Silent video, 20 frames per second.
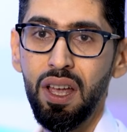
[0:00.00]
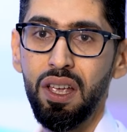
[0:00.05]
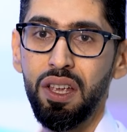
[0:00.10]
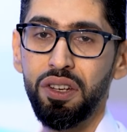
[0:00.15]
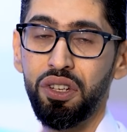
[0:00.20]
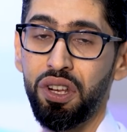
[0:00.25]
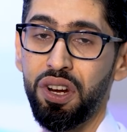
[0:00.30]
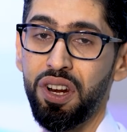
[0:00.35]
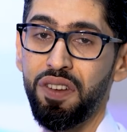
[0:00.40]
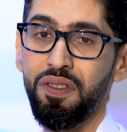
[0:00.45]

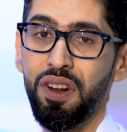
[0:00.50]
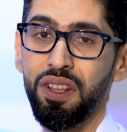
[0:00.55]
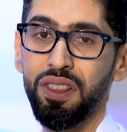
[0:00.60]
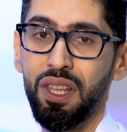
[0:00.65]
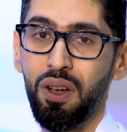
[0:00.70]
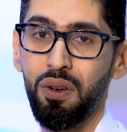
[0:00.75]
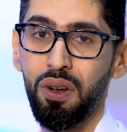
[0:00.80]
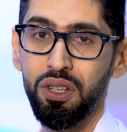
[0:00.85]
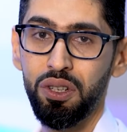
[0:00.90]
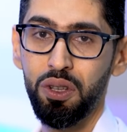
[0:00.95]
يشرفنا
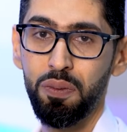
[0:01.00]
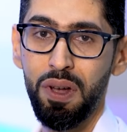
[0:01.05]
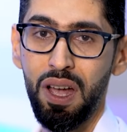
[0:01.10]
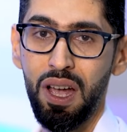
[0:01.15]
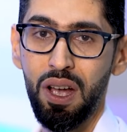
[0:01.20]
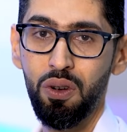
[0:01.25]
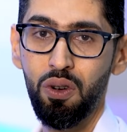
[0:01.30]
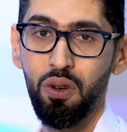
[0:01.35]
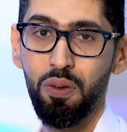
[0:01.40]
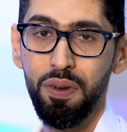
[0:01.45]
التواجد
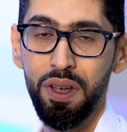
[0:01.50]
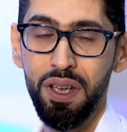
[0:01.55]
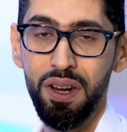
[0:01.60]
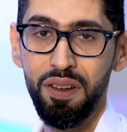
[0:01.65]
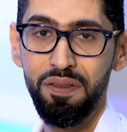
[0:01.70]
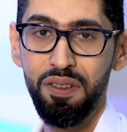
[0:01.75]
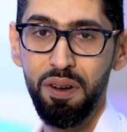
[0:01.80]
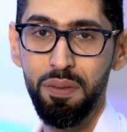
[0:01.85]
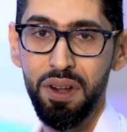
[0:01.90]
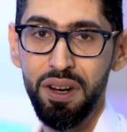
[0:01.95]
معكم
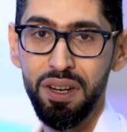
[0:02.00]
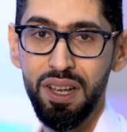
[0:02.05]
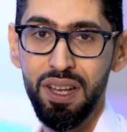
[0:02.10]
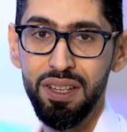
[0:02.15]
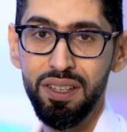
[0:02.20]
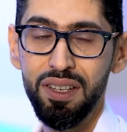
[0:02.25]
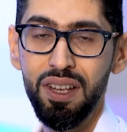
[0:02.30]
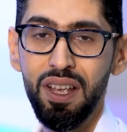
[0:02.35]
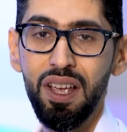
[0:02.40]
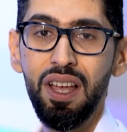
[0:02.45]
هنا في
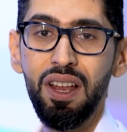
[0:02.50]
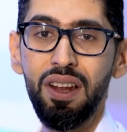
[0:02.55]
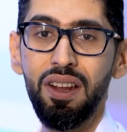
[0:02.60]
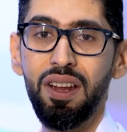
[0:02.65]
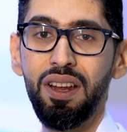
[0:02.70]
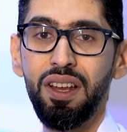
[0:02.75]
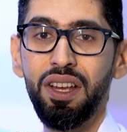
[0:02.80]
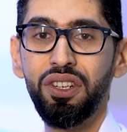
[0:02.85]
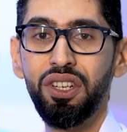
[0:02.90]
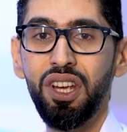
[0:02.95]
المركز
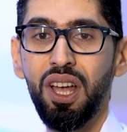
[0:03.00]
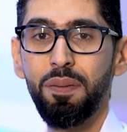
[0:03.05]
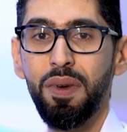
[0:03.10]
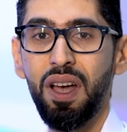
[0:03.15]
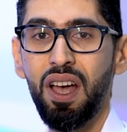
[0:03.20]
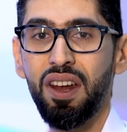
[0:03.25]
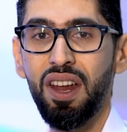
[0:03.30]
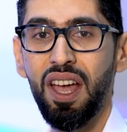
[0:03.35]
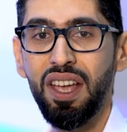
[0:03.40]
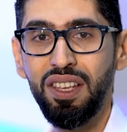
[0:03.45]

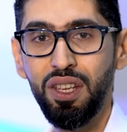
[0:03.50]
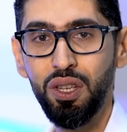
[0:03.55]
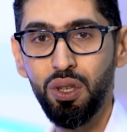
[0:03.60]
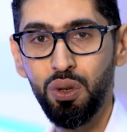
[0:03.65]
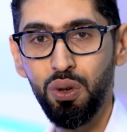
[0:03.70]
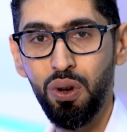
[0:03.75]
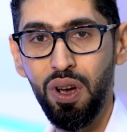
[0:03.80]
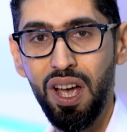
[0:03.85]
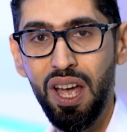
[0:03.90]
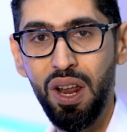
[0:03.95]
للإجابة عن أي
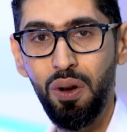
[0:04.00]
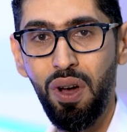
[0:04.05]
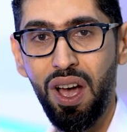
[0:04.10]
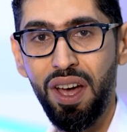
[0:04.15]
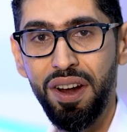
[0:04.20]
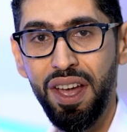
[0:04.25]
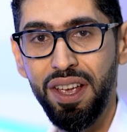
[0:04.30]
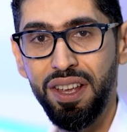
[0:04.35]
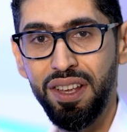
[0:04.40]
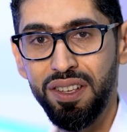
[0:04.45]
سؤال
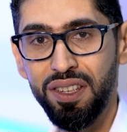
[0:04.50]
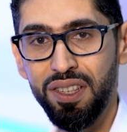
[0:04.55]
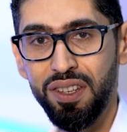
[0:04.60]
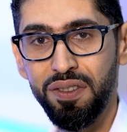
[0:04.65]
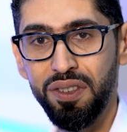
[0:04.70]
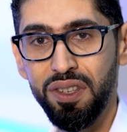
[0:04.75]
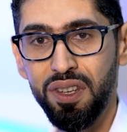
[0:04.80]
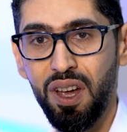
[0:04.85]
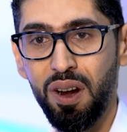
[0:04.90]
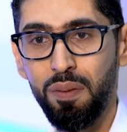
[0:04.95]
وعن أي
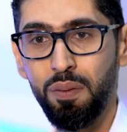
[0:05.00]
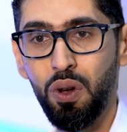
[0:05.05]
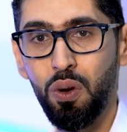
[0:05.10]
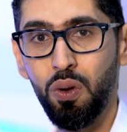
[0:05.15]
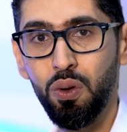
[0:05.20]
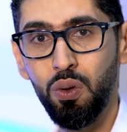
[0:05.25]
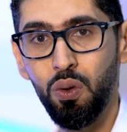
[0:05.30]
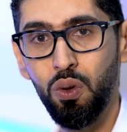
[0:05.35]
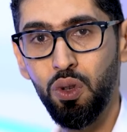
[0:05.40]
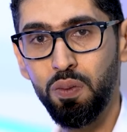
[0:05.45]
استفسار
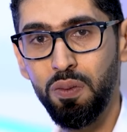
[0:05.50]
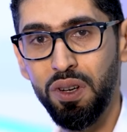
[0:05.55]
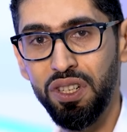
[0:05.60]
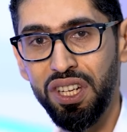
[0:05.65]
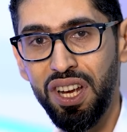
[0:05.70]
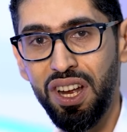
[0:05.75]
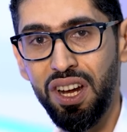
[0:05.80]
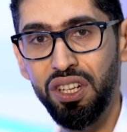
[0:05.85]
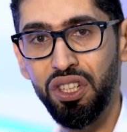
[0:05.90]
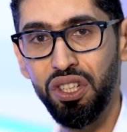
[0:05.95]
بخصوص
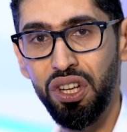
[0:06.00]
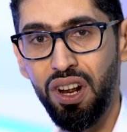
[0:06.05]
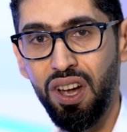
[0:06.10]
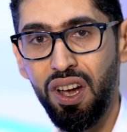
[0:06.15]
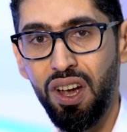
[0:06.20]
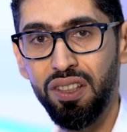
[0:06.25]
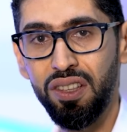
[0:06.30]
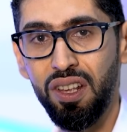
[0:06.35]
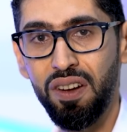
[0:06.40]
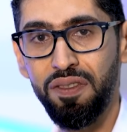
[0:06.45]
مجال
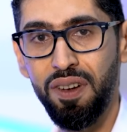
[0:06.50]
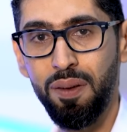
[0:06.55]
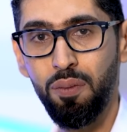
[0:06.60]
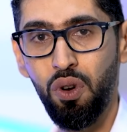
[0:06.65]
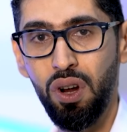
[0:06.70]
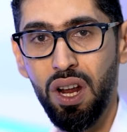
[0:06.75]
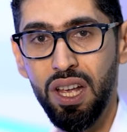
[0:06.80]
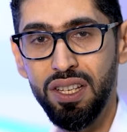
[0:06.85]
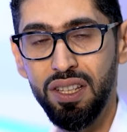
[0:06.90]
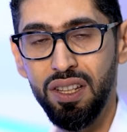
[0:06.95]
جراحة
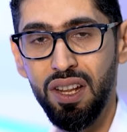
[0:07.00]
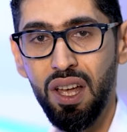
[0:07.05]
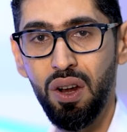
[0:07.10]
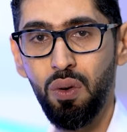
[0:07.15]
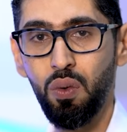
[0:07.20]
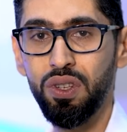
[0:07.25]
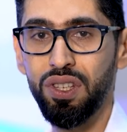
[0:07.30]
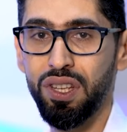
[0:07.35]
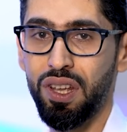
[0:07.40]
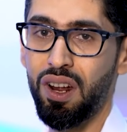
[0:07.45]
الفم
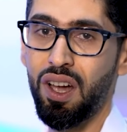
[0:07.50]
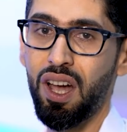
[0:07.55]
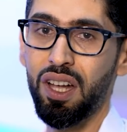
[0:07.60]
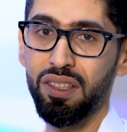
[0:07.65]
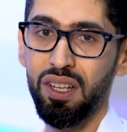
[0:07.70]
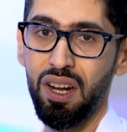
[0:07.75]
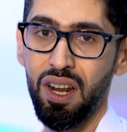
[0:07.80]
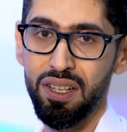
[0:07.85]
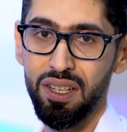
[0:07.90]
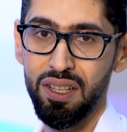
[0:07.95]
والأسنان
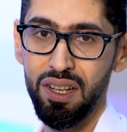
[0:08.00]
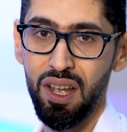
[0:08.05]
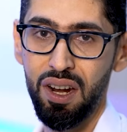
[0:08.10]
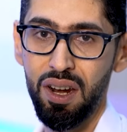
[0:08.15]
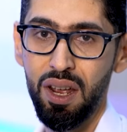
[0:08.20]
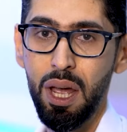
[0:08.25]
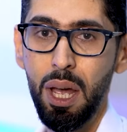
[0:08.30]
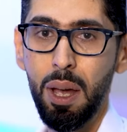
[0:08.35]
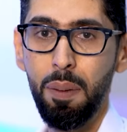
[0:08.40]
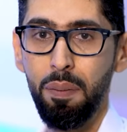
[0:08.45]
وزراعة الأسنان
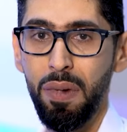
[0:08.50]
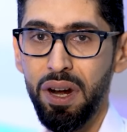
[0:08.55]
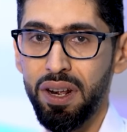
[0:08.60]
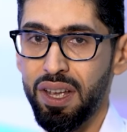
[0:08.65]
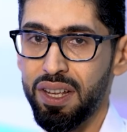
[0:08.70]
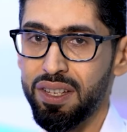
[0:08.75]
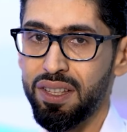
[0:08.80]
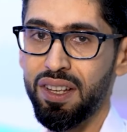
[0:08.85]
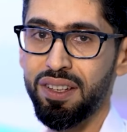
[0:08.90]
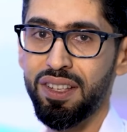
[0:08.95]

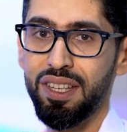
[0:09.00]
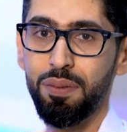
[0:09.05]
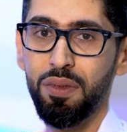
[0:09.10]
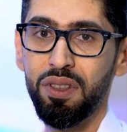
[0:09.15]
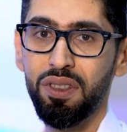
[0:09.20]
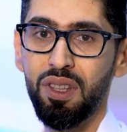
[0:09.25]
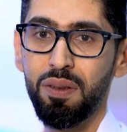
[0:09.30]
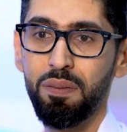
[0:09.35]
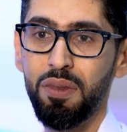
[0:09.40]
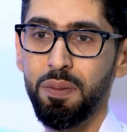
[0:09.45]
مركز نسيم
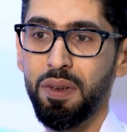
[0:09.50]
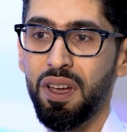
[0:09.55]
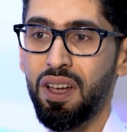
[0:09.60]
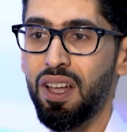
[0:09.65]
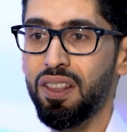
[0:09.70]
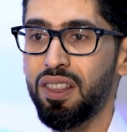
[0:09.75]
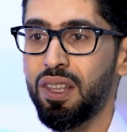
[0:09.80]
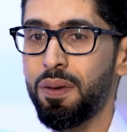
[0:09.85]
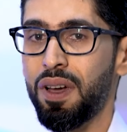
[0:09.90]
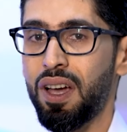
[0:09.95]
الطبي
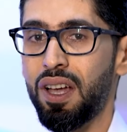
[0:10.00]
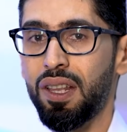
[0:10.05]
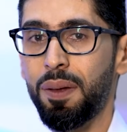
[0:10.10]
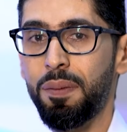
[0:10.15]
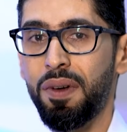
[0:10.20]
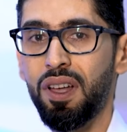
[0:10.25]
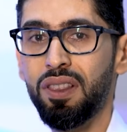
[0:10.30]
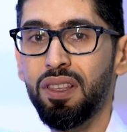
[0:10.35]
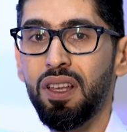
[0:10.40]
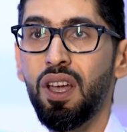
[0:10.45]
بيقدم
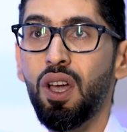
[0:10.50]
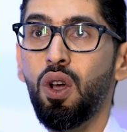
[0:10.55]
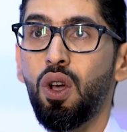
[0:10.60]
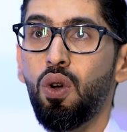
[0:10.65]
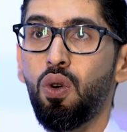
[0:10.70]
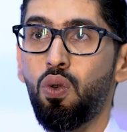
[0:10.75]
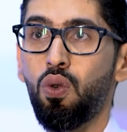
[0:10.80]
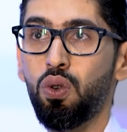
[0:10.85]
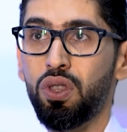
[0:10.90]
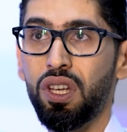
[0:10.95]
خدمات
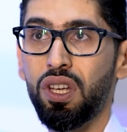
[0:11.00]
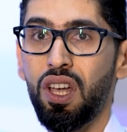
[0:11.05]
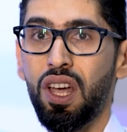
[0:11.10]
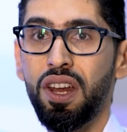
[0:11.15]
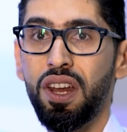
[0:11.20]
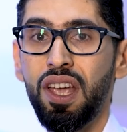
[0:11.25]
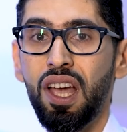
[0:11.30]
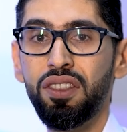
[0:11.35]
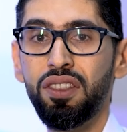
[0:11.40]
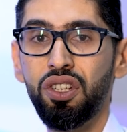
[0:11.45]

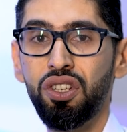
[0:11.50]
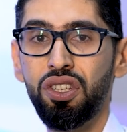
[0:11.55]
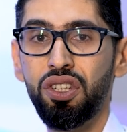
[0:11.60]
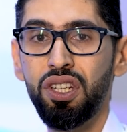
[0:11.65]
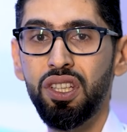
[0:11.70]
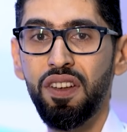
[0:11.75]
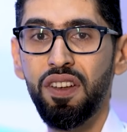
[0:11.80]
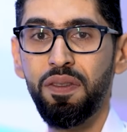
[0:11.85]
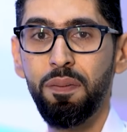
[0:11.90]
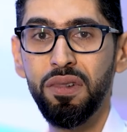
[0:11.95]
وتقنيات
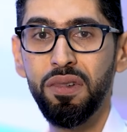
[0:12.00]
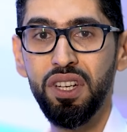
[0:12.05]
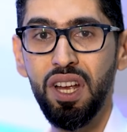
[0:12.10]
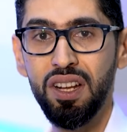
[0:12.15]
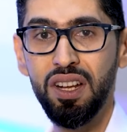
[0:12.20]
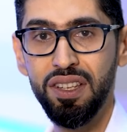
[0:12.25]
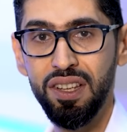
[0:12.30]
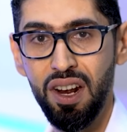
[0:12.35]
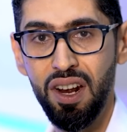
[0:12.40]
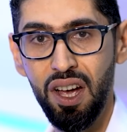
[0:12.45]
جديدة في
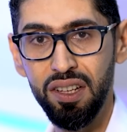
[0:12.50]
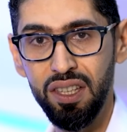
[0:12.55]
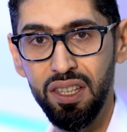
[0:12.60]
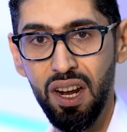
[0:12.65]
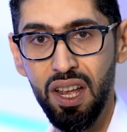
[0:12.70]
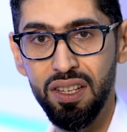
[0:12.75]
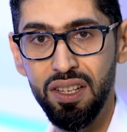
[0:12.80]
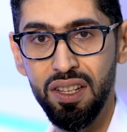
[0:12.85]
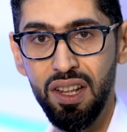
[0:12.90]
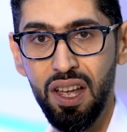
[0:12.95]
مجال زراعة
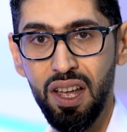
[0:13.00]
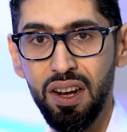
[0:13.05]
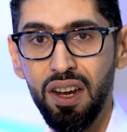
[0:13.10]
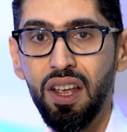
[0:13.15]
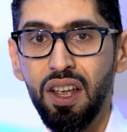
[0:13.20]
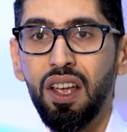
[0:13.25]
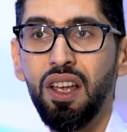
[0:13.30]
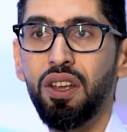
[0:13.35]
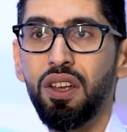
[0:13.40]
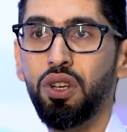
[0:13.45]
الأسنان
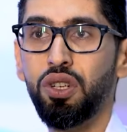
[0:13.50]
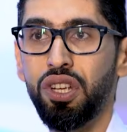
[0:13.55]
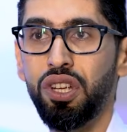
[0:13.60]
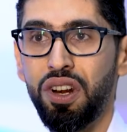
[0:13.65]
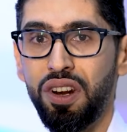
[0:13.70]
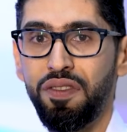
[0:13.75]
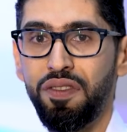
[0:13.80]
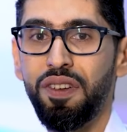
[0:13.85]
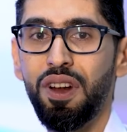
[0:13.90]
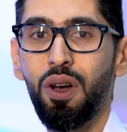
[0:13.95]

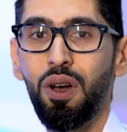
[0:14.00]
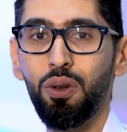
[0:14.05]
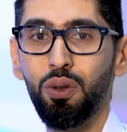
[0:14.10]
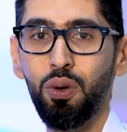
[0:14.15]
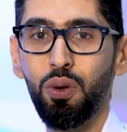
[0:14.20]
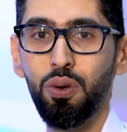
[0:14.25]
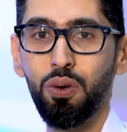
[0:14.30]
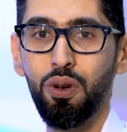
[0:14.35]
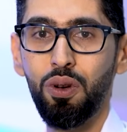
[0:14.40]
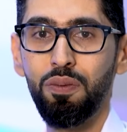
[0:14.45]
يشرفنا
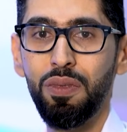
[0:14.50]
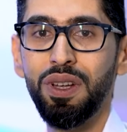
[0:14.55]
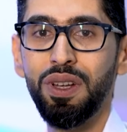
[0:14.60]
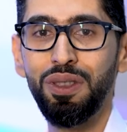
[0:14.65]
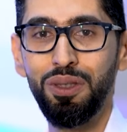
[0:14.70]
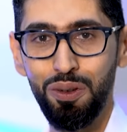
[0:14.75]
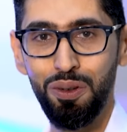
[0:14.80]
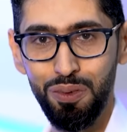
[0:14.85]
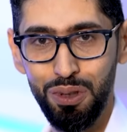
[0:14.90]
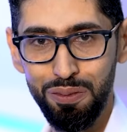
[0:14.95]
حضوركم
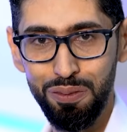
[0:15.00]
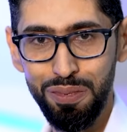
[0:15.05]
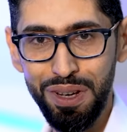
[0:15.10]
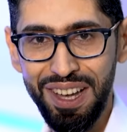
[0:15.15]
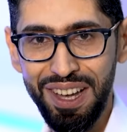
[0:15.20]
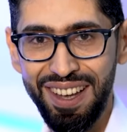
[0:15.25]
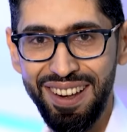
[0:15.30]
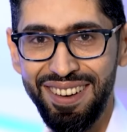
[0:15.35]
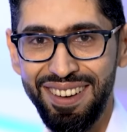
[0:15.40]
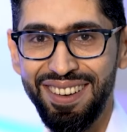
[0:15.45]
دمتم
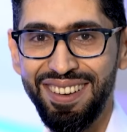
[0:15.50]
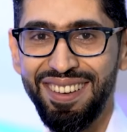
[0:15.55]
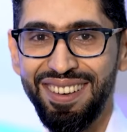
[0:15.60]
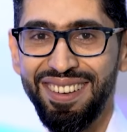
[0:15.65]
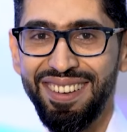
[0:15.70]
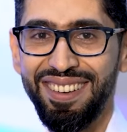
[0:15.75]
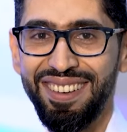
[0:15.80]
بخير